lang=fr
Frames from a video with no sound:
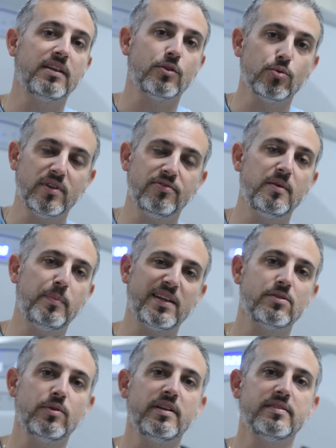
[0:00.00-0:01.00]
qui est tout à fait
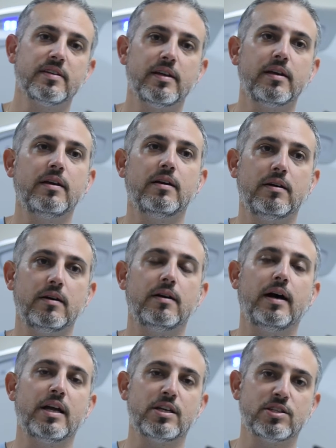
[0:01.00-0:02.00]
personnalisée
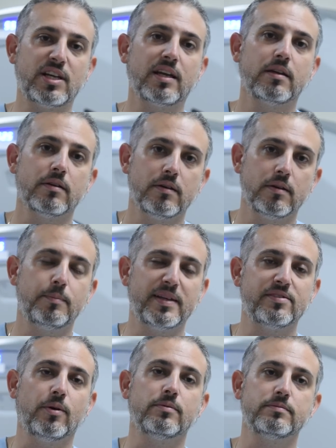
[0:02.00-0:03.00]
à chaque
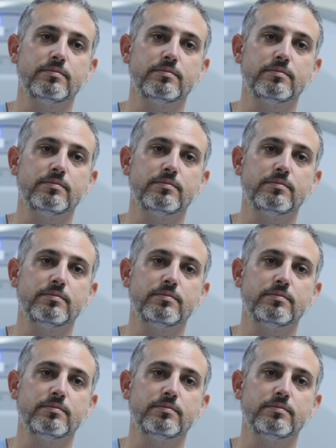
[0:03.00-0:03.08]
patient.